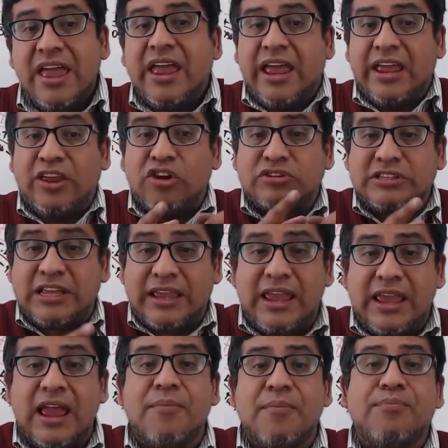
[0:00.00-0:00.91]
Ellos
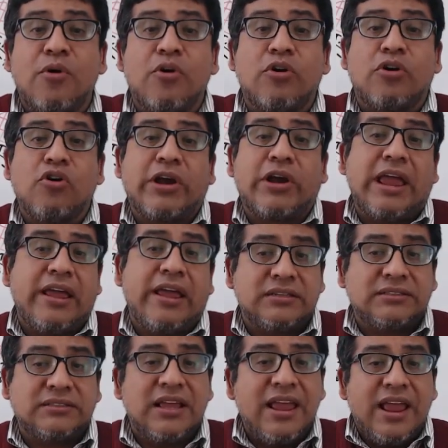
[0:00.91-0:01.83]
seguían por lo que
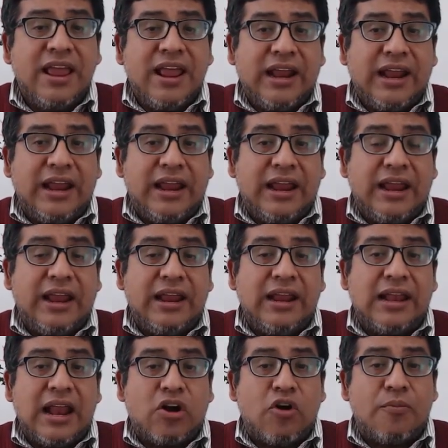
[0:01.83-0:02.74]
es eh,
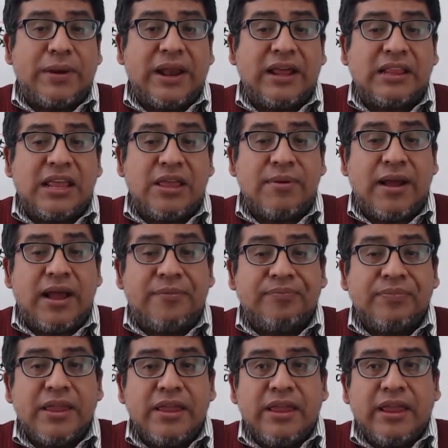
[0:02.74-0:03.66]
la cooperativa,